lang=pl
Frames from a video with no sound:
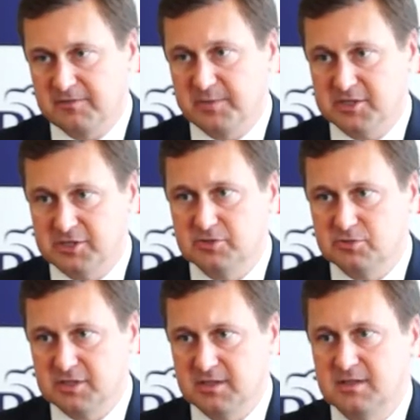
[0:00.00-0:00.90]
W pierwszej
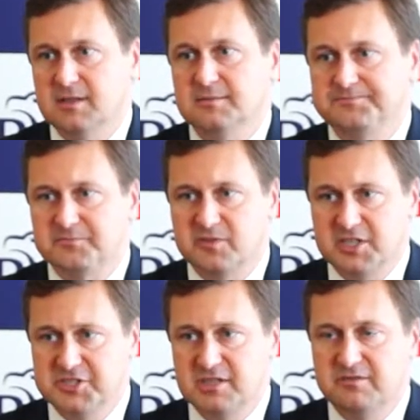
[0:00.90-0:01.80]
turze
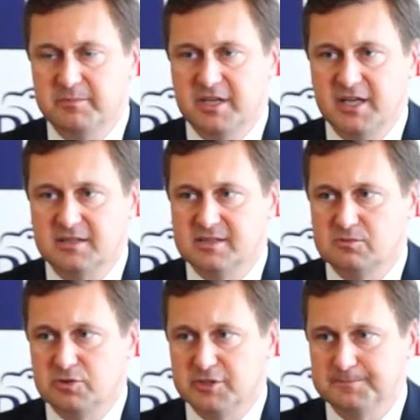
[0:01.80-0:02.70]
22 miliardy
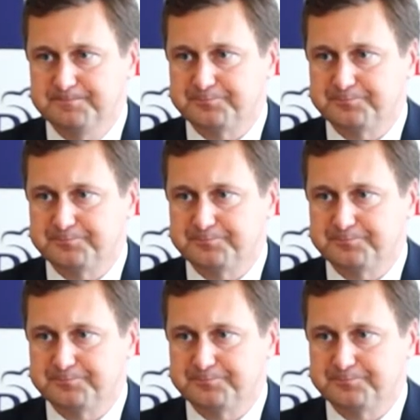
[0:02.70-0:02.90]
złotych,